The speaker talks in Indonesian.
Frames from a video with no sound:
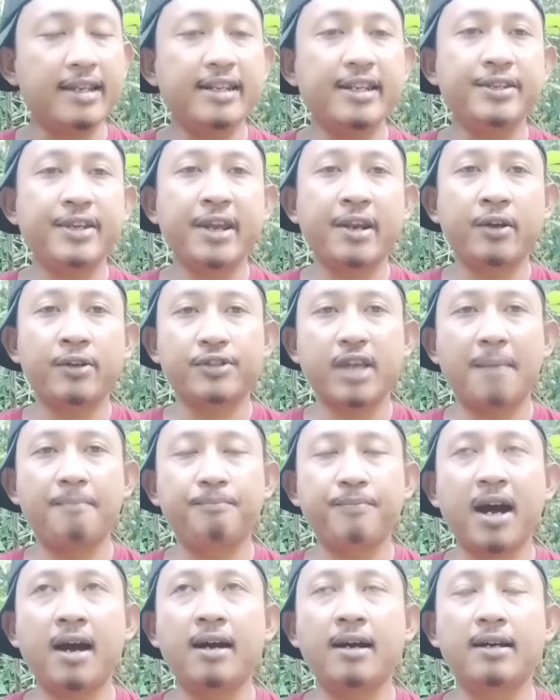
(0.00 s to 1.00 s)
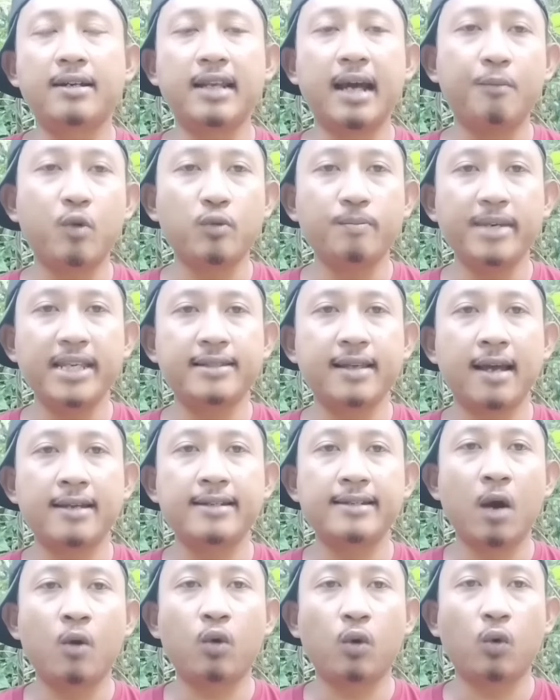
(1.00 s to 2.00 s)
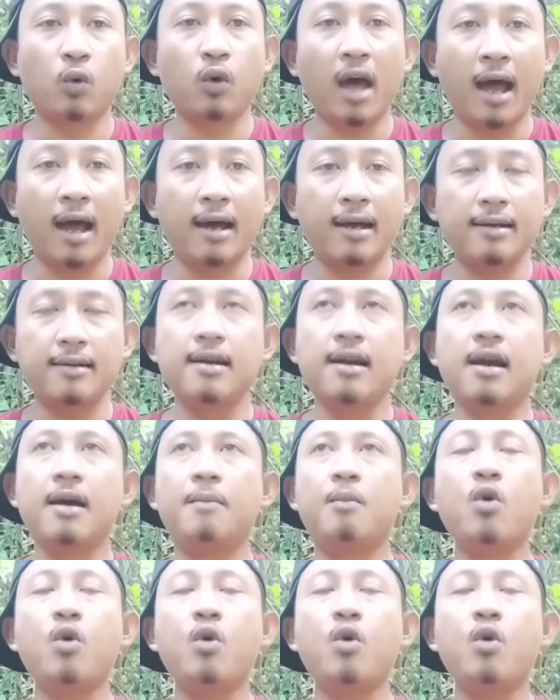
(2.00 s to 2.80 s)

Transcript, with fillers: ini channel sampah namun bisa didaur ulang